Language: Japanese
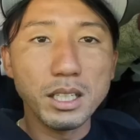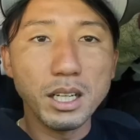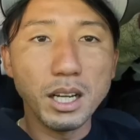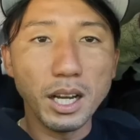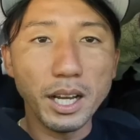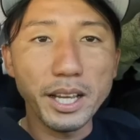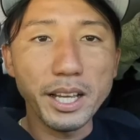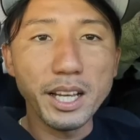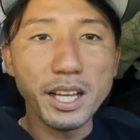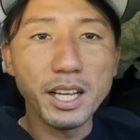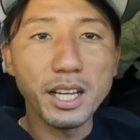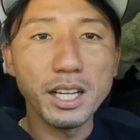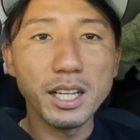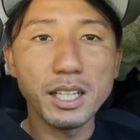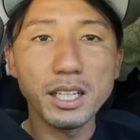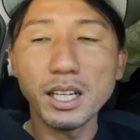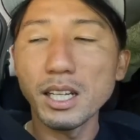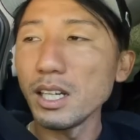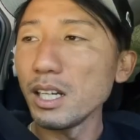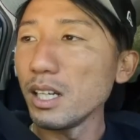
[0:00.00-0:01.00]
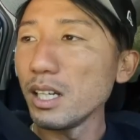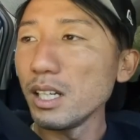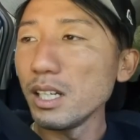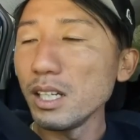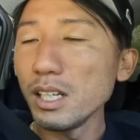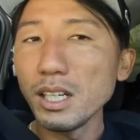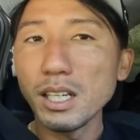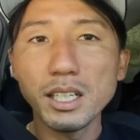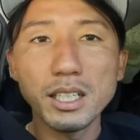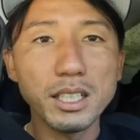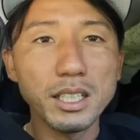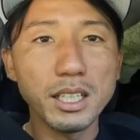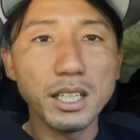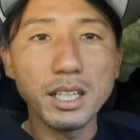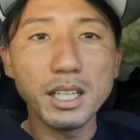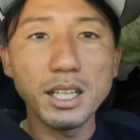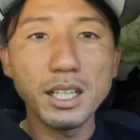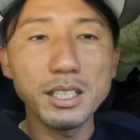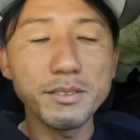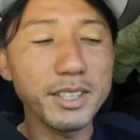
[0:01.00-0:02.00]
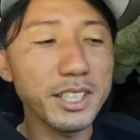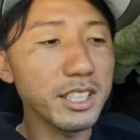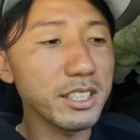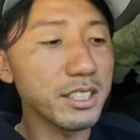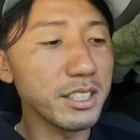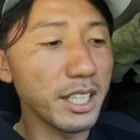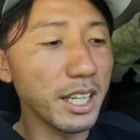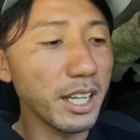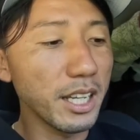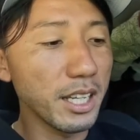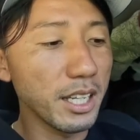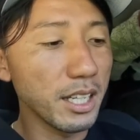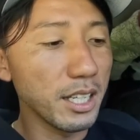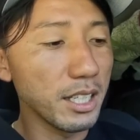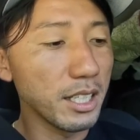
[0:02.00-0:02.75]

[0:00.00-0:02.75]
はい、え今ですね、